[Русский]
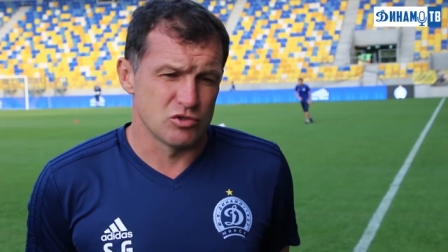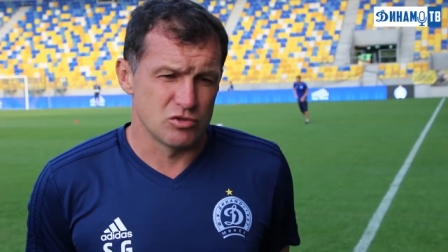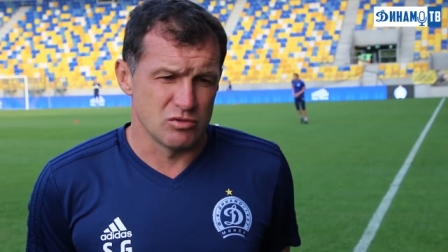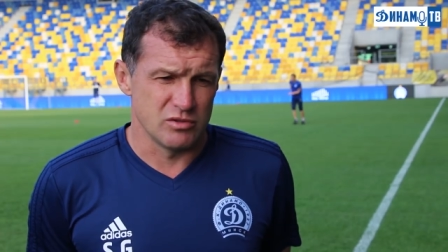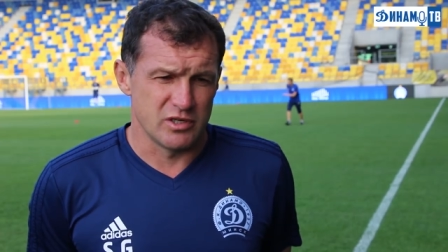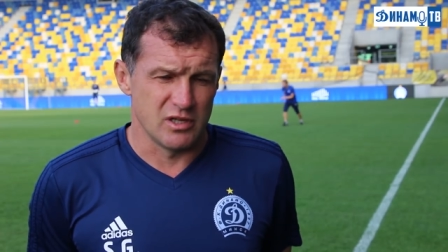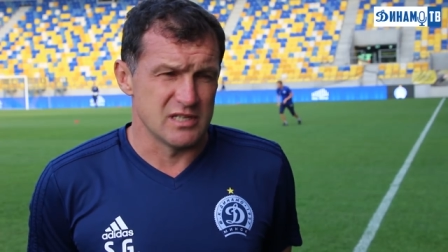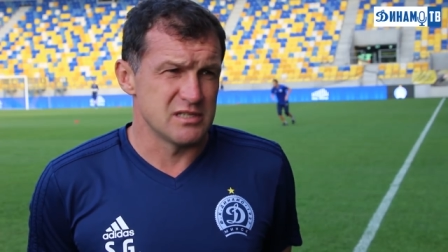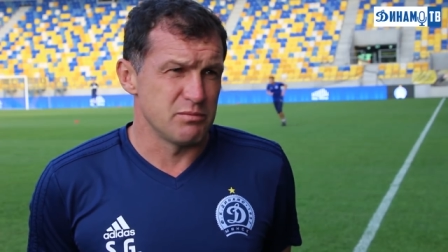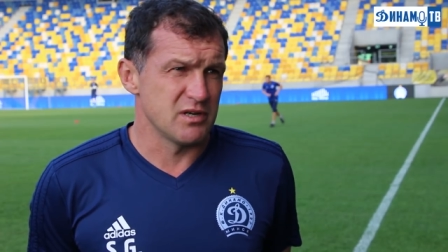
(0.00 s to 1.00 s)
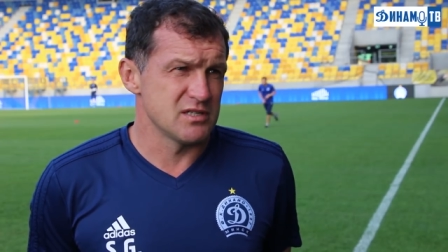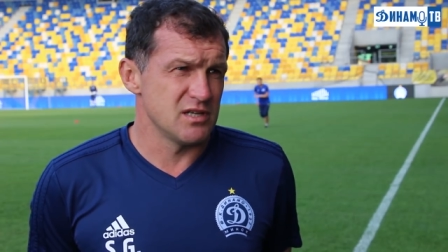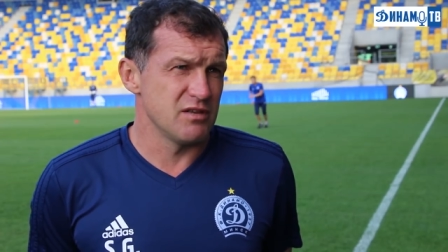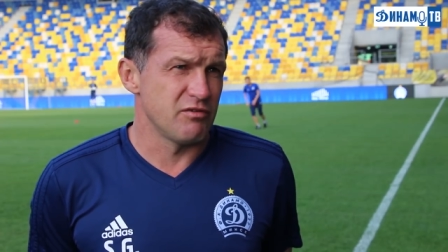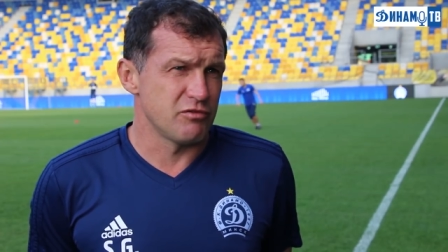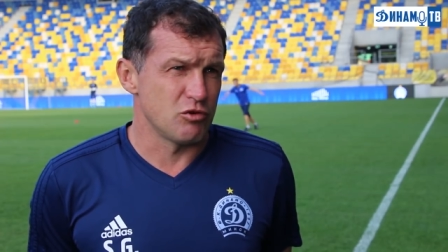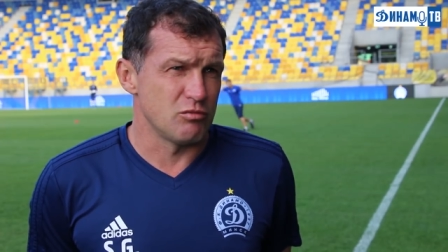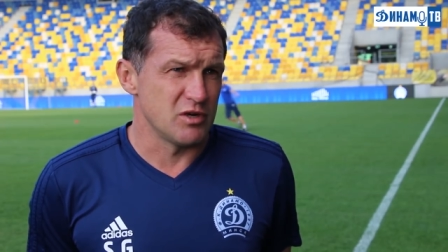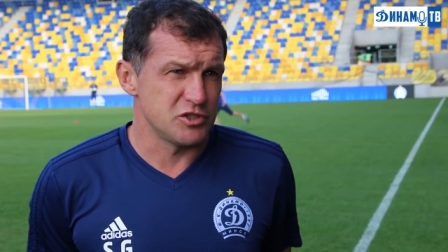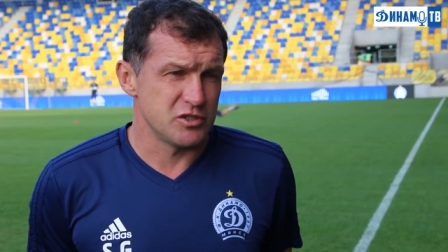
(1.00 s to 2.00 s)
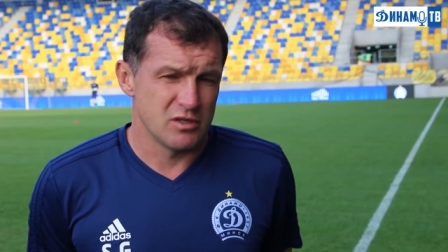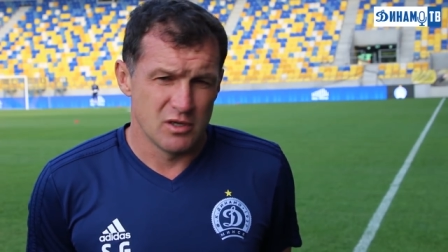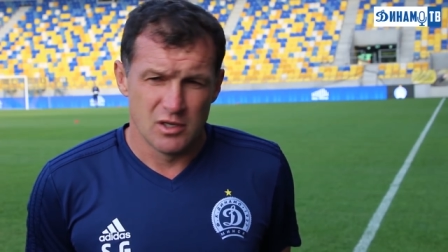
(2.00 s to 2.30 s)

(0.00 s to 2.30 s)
То, что ирландцы показали во втором матче.